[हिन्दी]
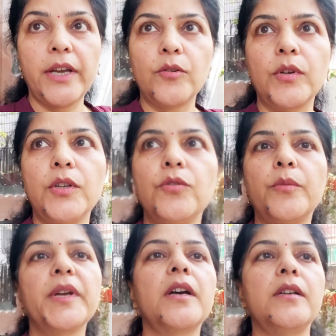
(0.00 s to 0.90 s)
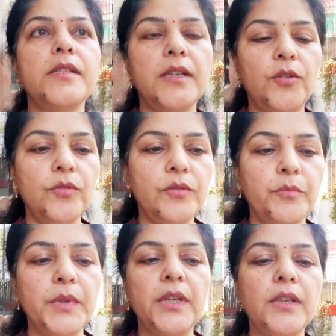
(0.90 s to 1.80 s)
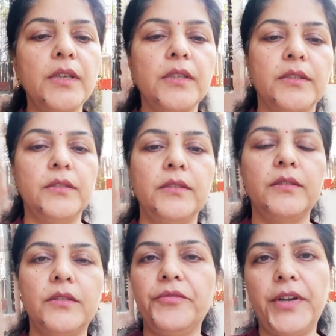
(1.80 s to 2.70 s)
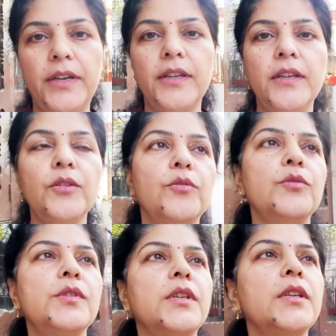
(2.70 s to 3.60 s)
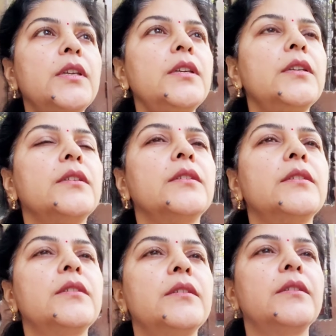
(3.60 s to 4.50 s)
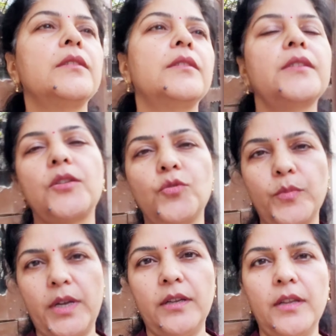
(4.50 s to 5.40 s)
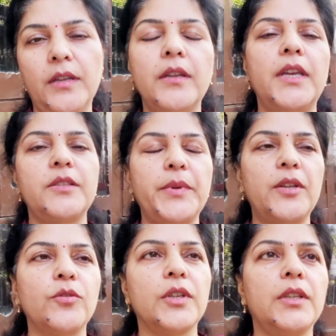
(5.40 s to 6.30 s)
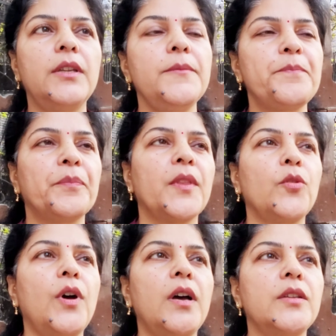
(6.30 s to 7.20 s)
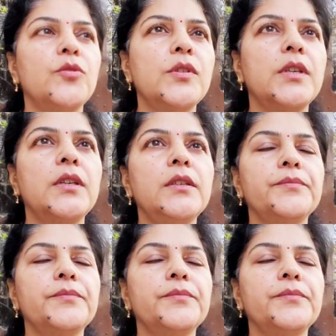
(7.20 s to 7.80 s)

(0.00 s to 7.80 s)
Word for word: तैयार हो ली और मैं कहाँ जा रही हूँ मेरी आ, फ्रेंड है उसकी सासू माँ एक्सपायर हो गई थी तो आज उसकी